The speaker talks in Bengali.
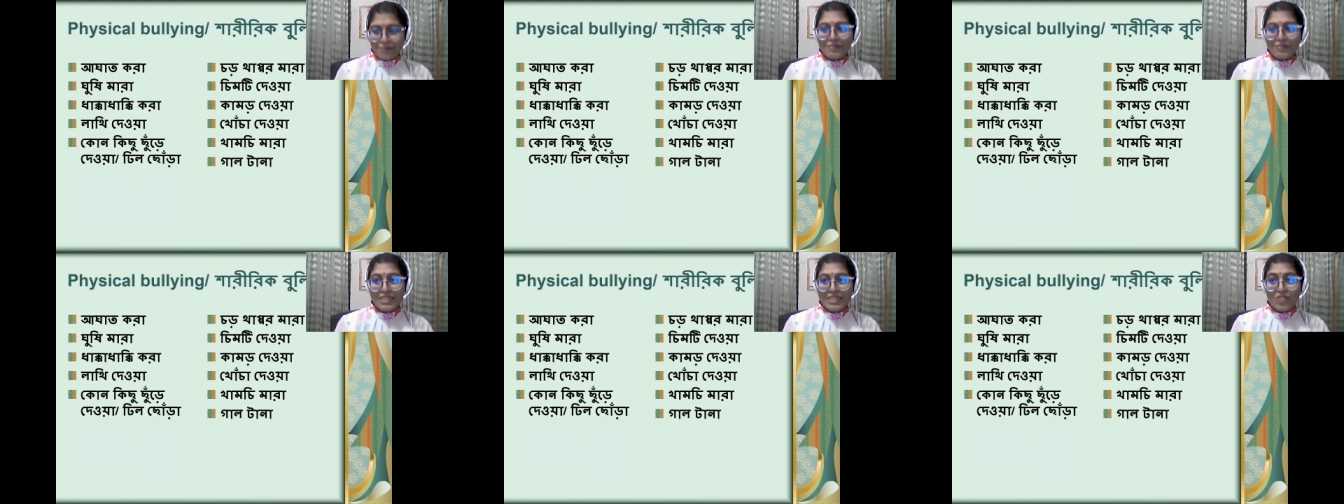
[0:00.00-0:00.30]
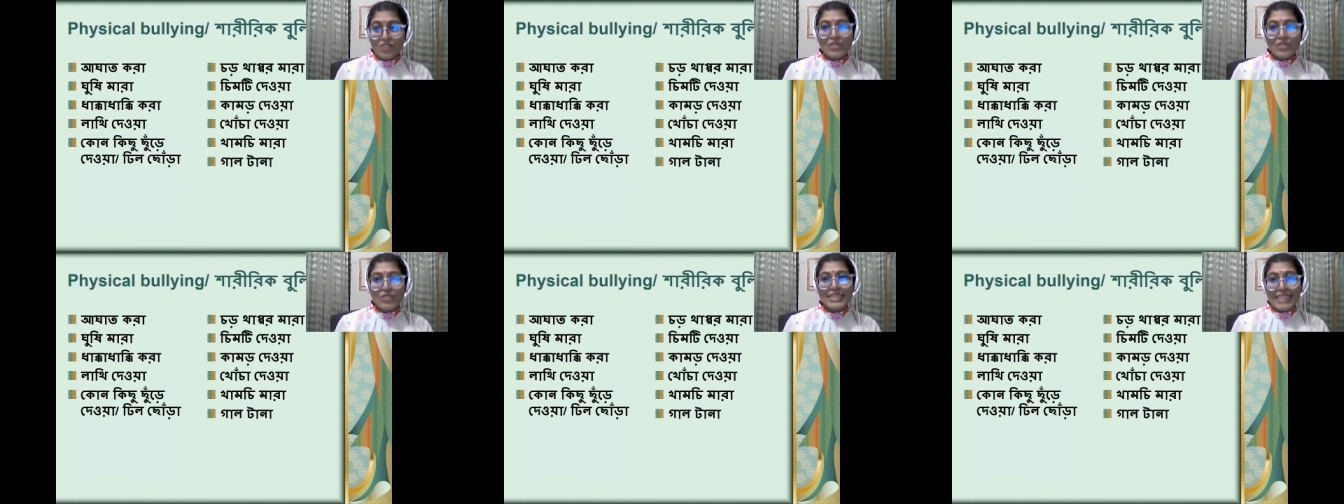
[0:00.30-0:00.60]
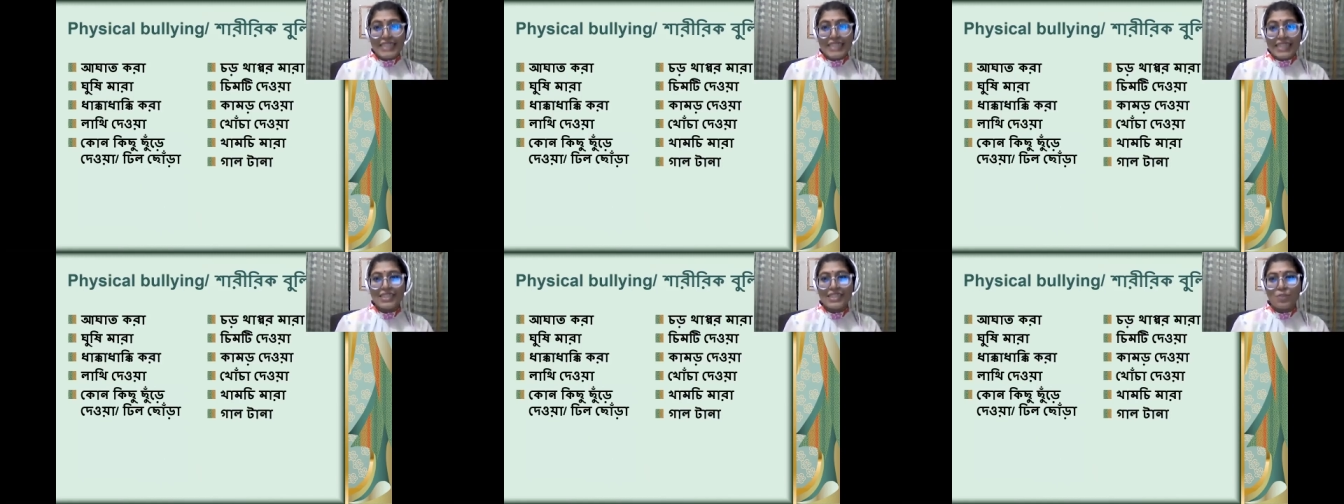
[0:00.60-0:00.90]
বিশেষ করে
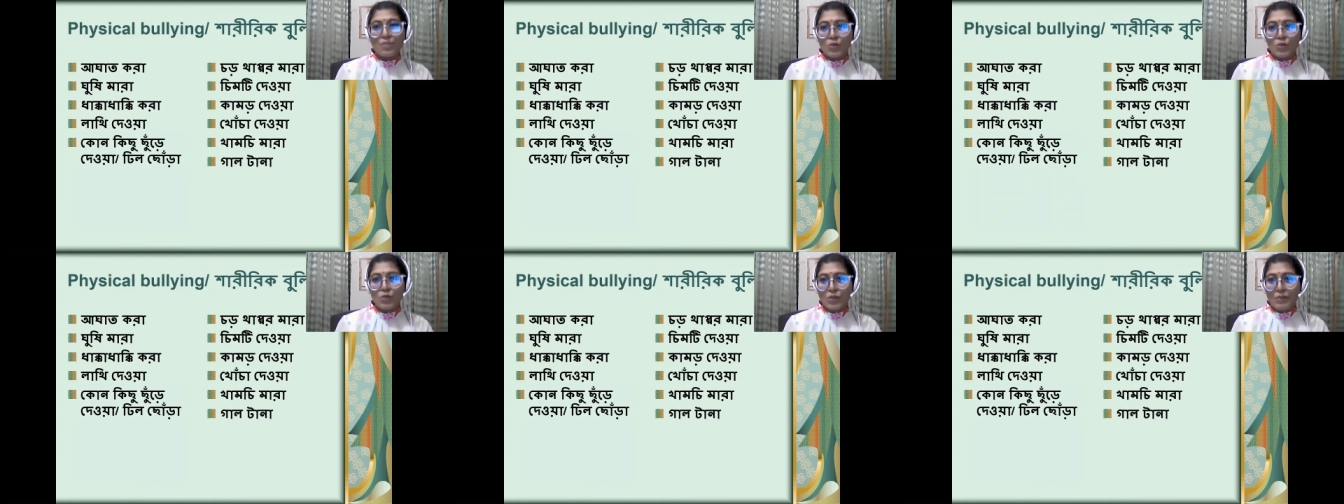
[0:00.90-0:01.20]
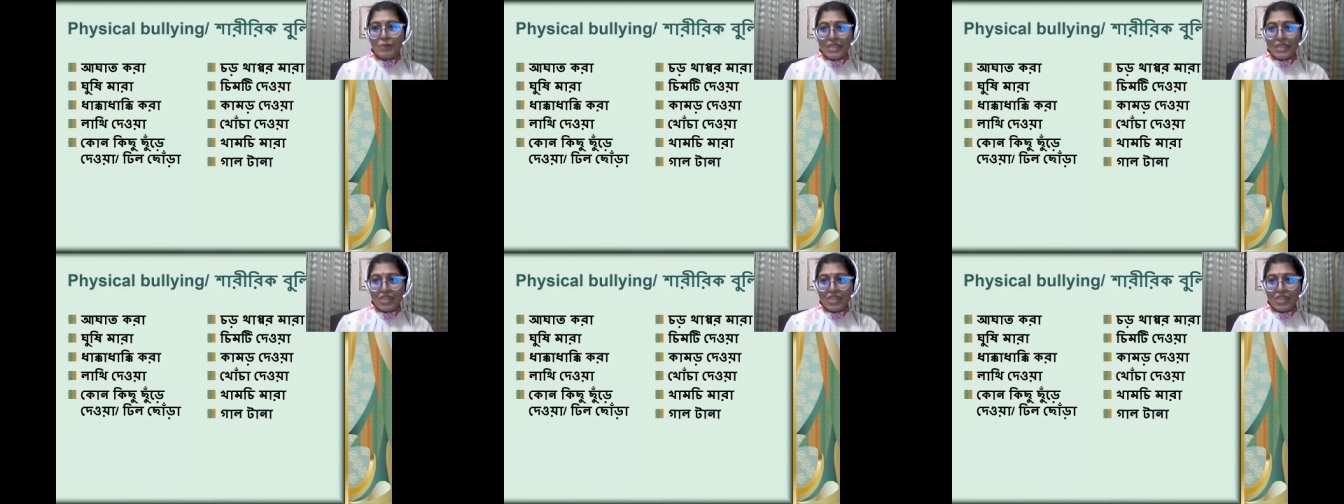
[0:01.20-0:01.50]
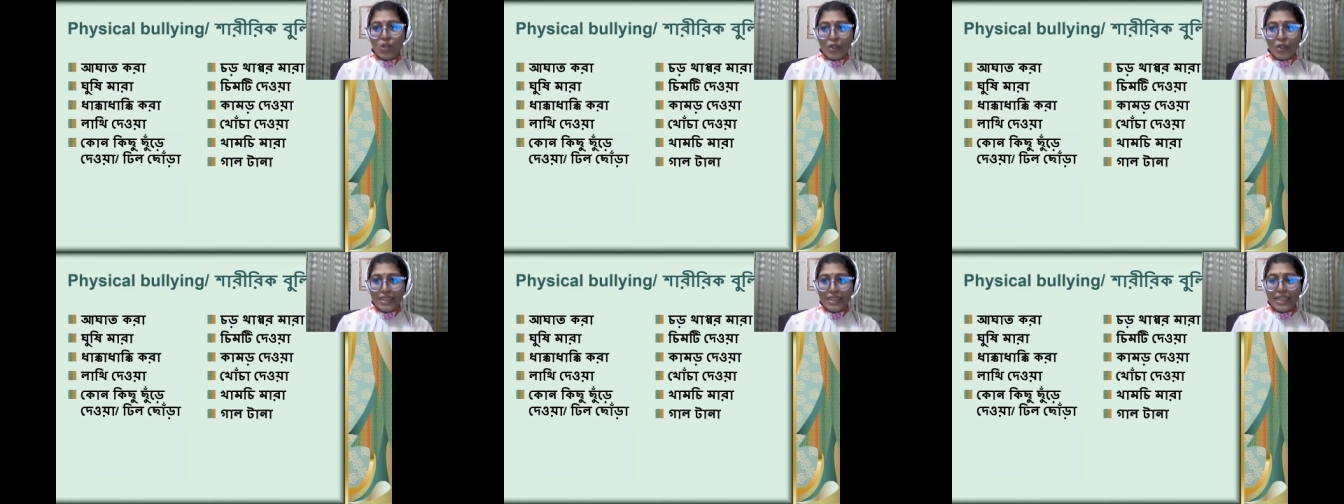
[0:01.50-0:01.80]
ছেলেদের মধ্যে বেশি
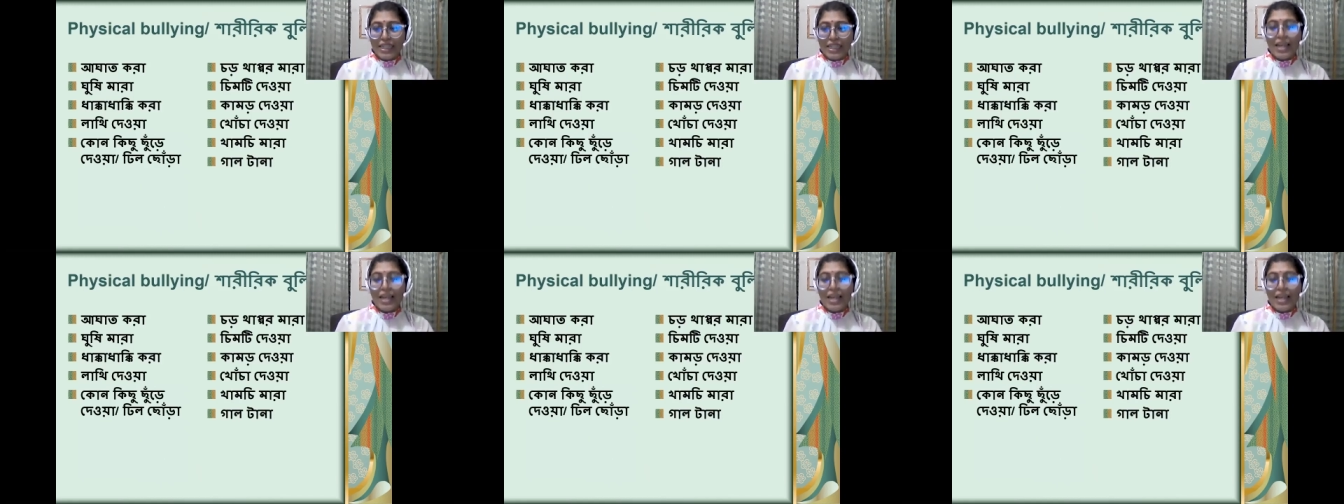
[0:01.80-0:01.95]
ঘটে